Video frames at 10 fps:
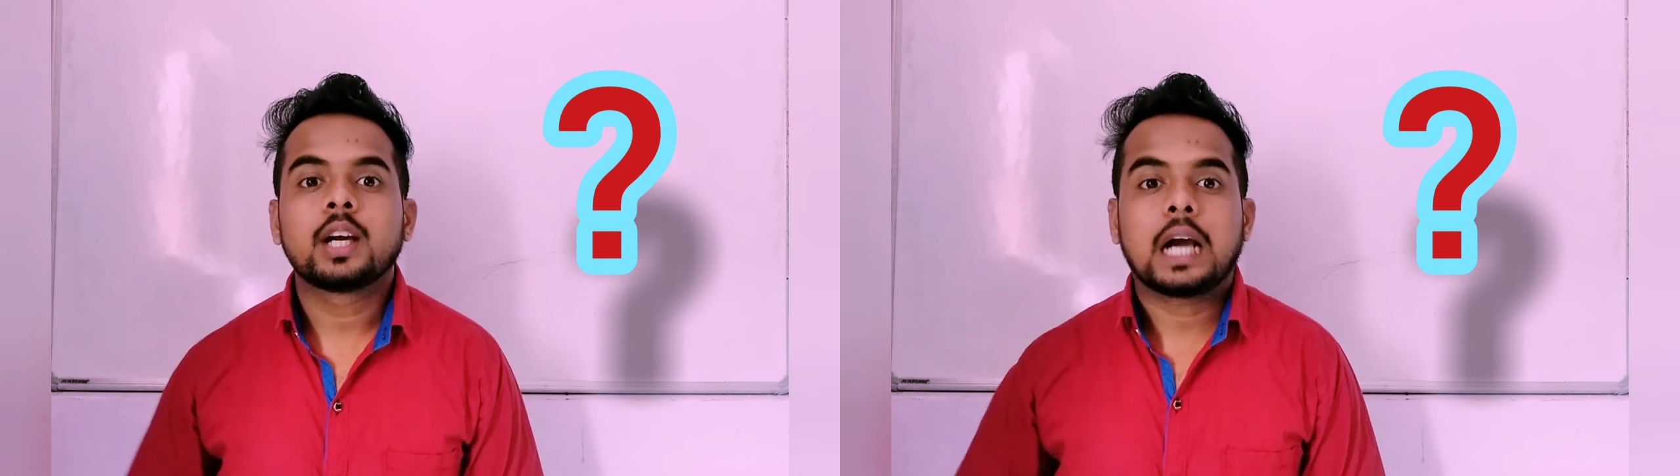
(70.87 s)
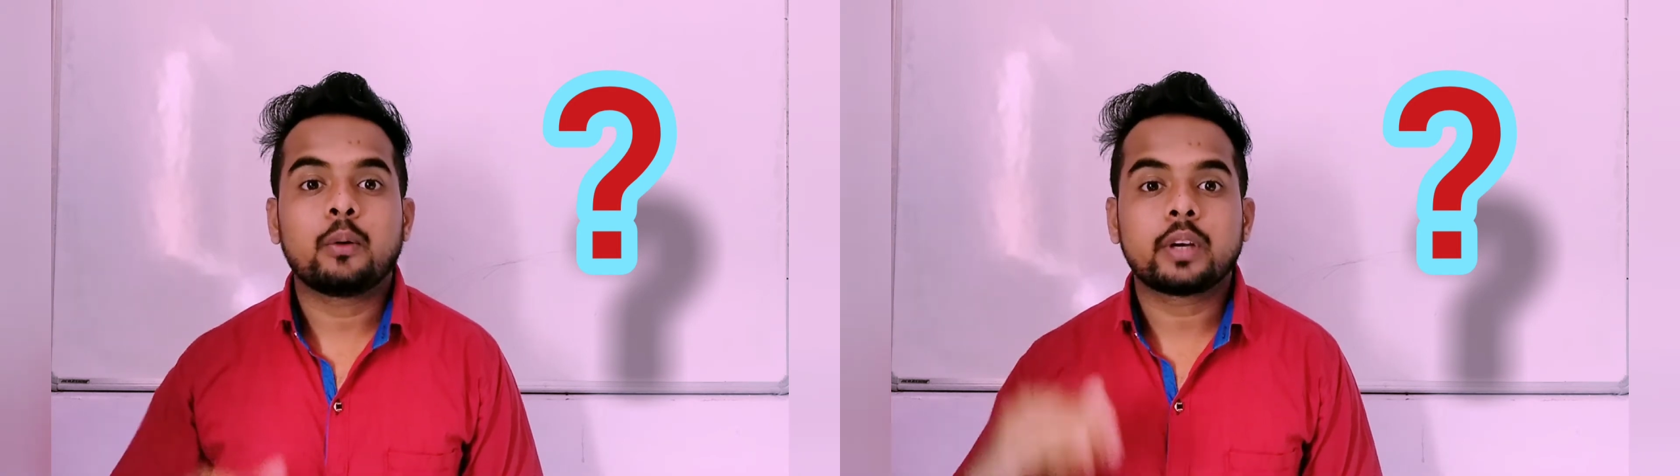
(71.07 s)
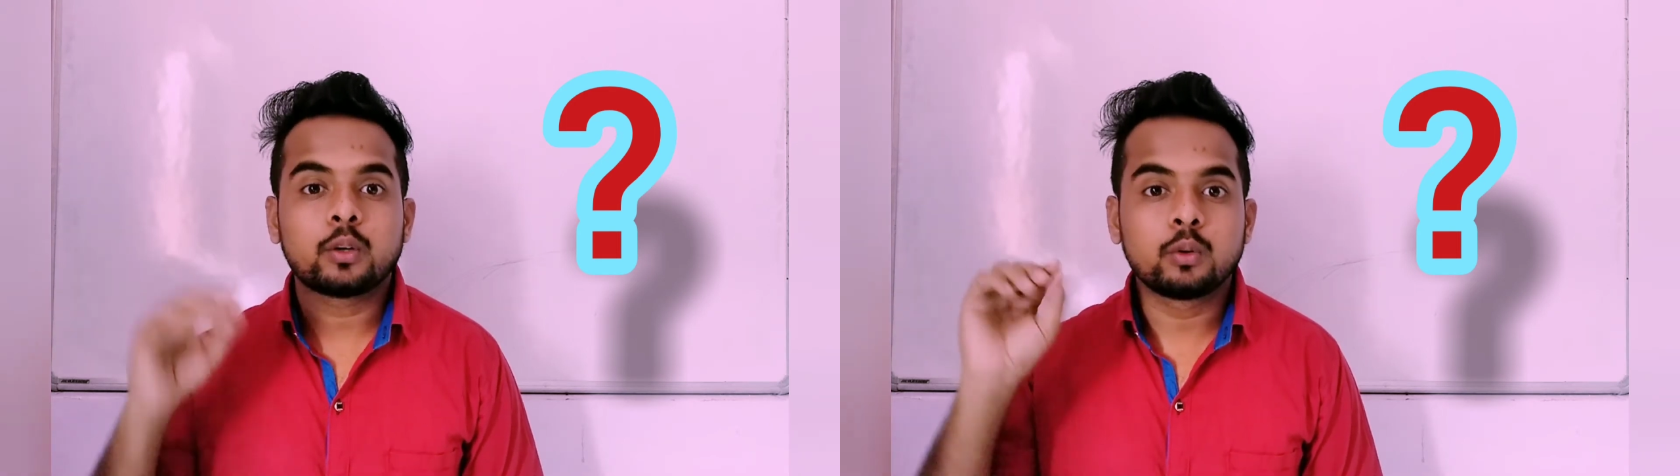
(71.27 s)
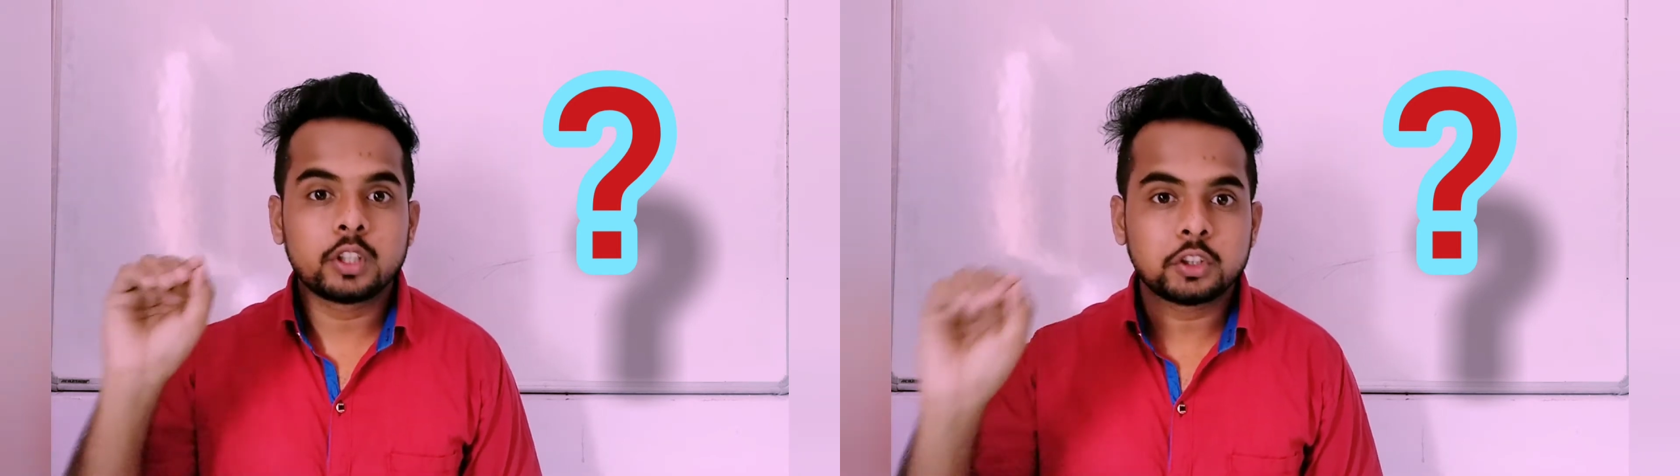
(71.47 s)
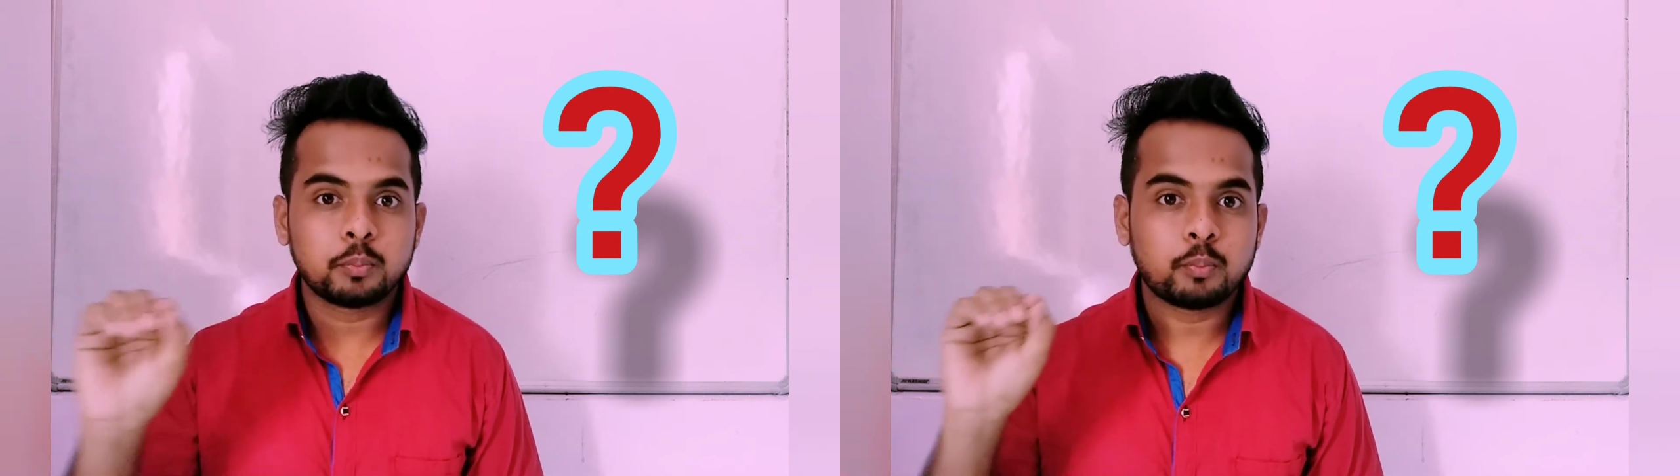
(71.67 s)
কাউকে কোনো
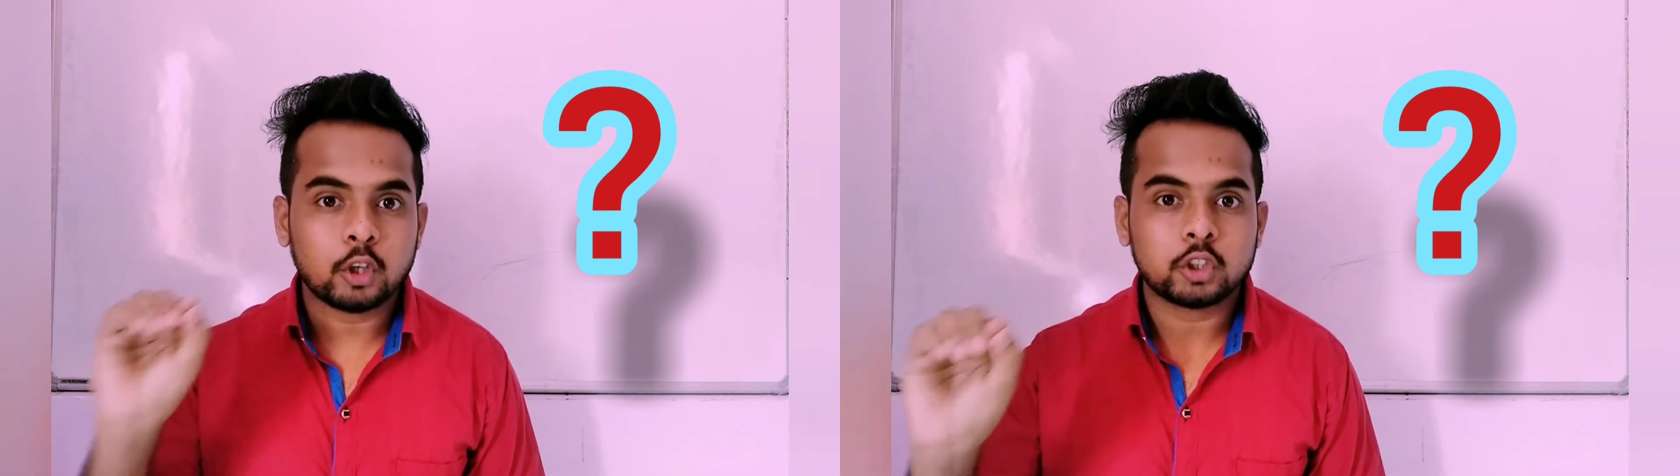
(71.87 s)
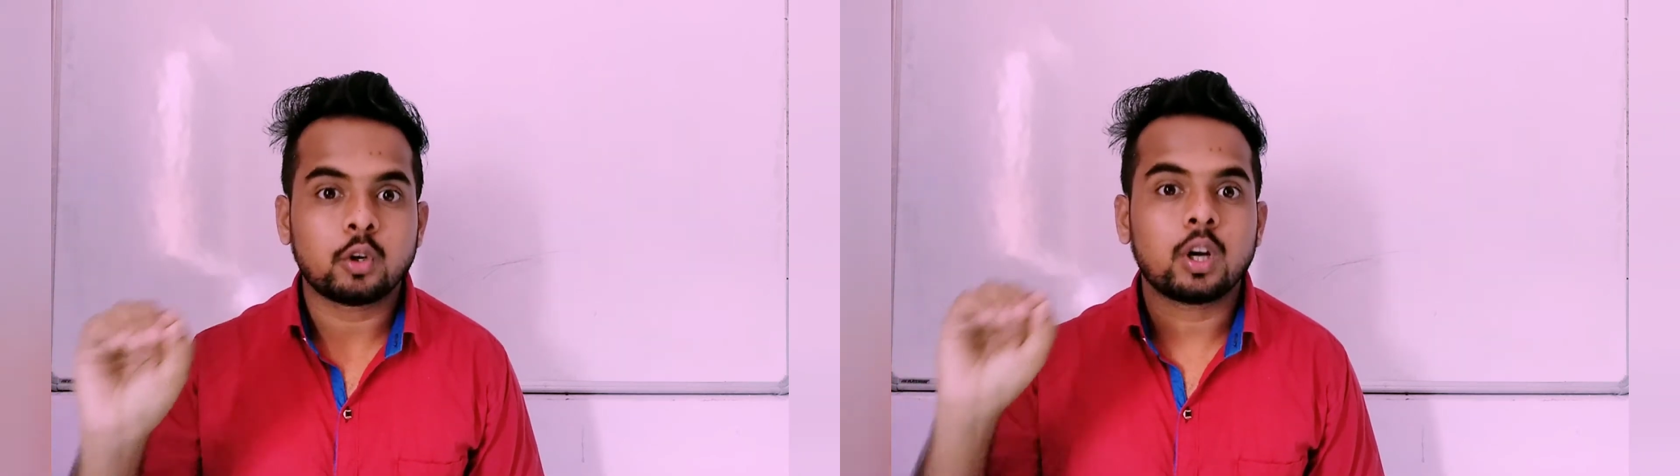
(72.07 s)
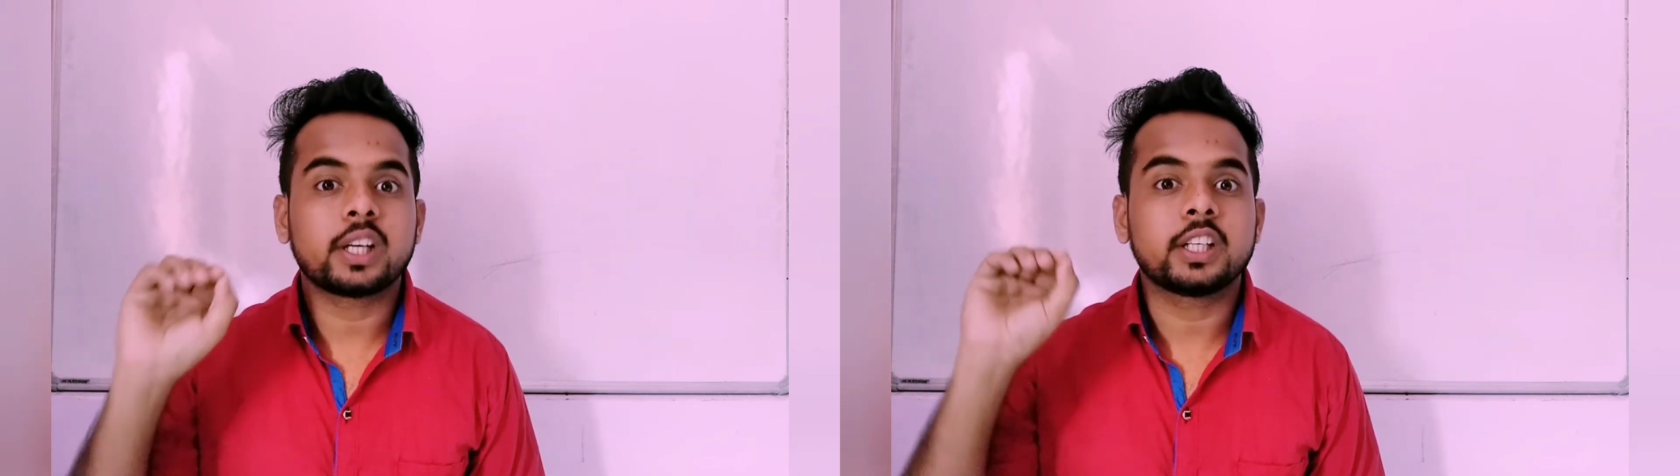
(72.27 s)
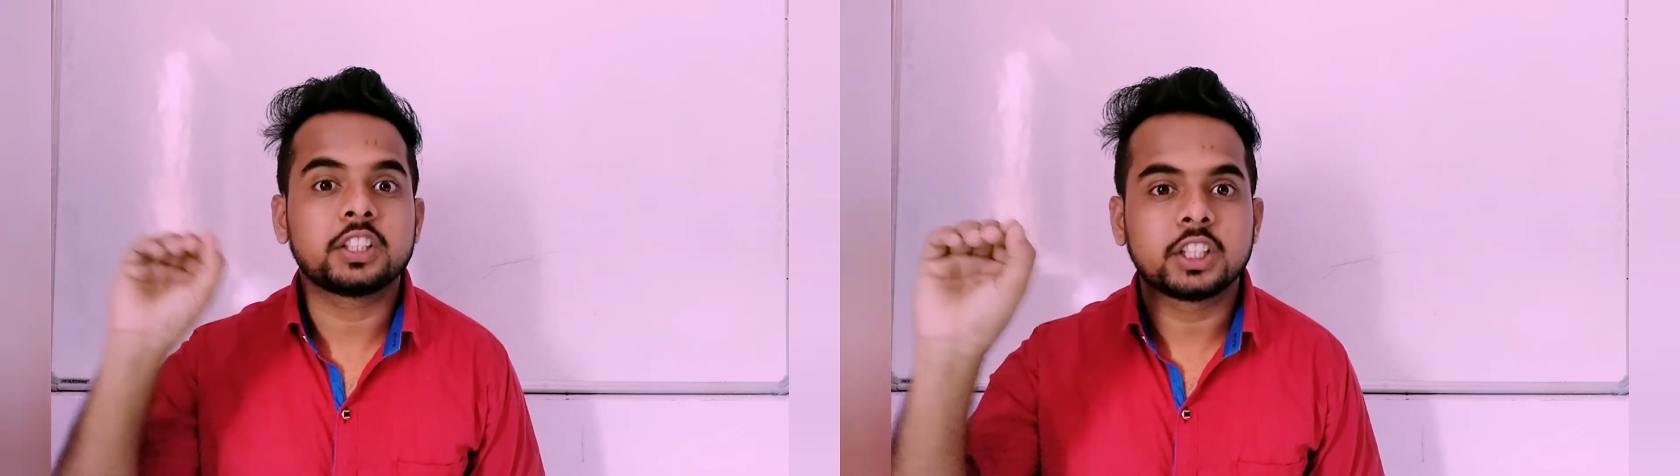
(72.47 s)
কিছু প্রশ্নর আকারে